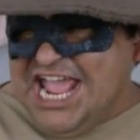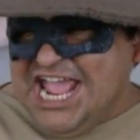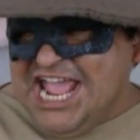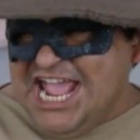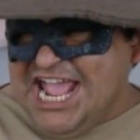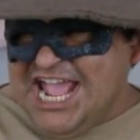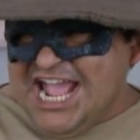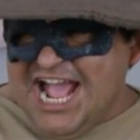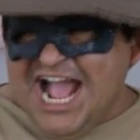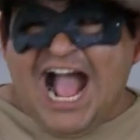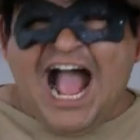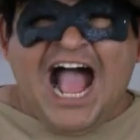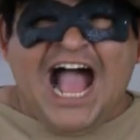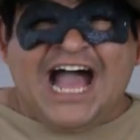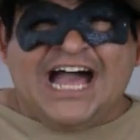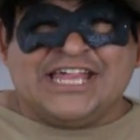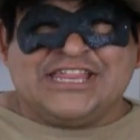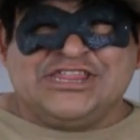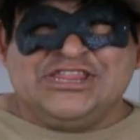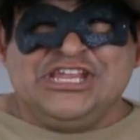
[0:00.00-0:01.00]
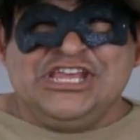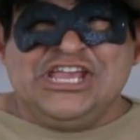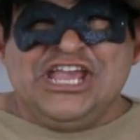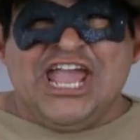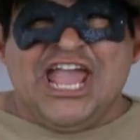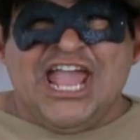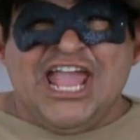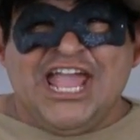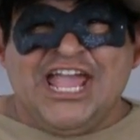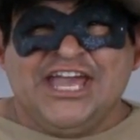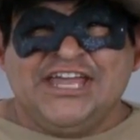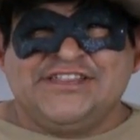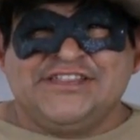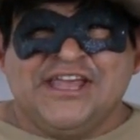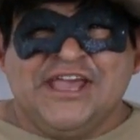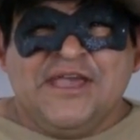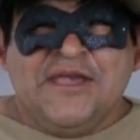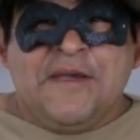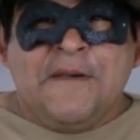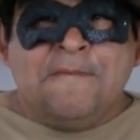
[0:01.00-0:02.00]
Sí, así
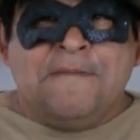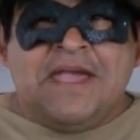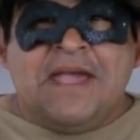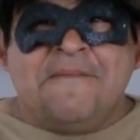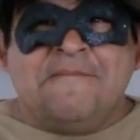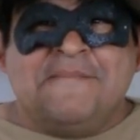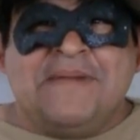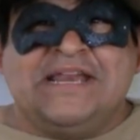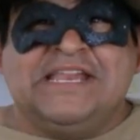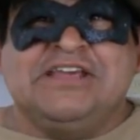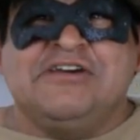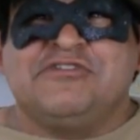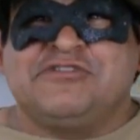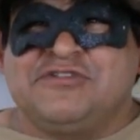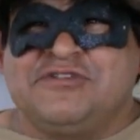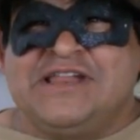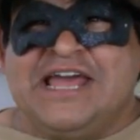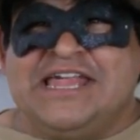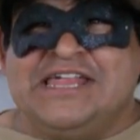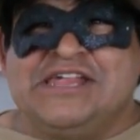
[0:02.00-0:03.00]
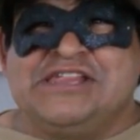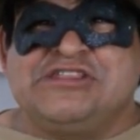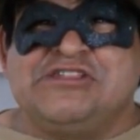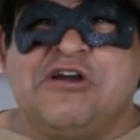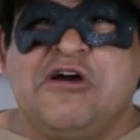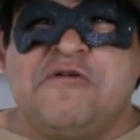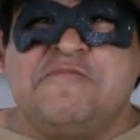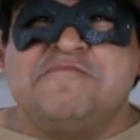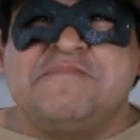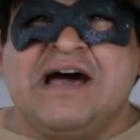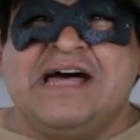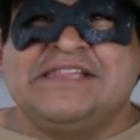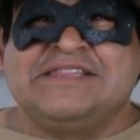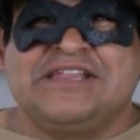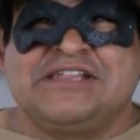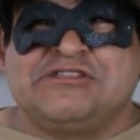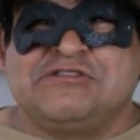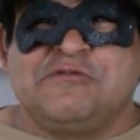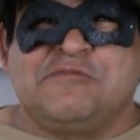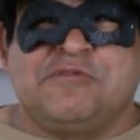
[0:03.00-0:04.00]
es. Bienvenidos a una
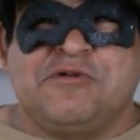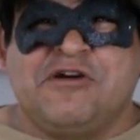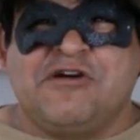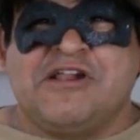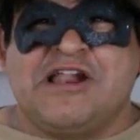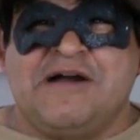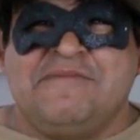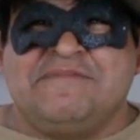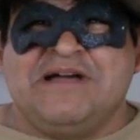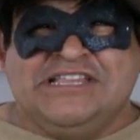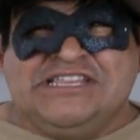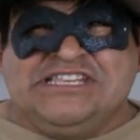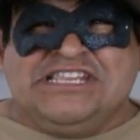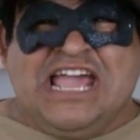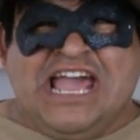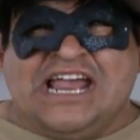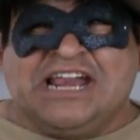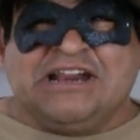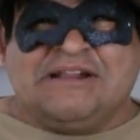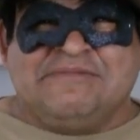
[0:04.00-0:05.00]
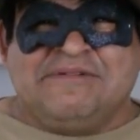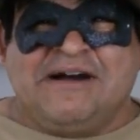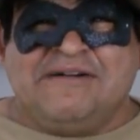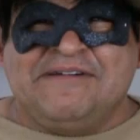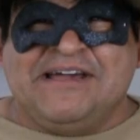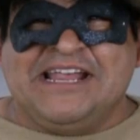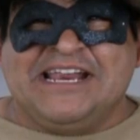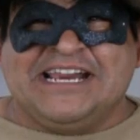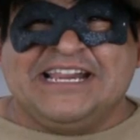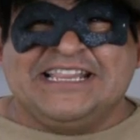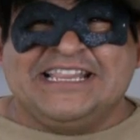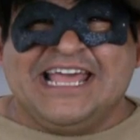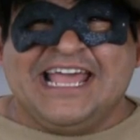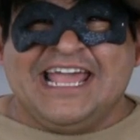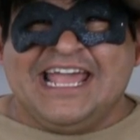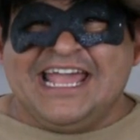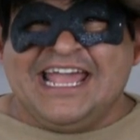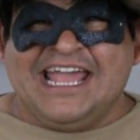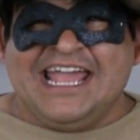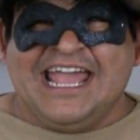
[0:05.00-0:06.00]
edición más de su programa Hierba
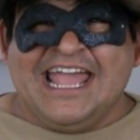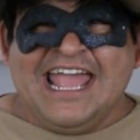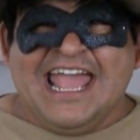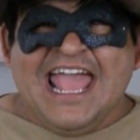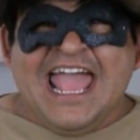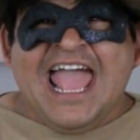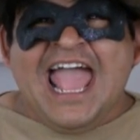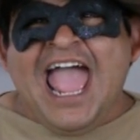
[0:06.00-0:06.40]
Verde.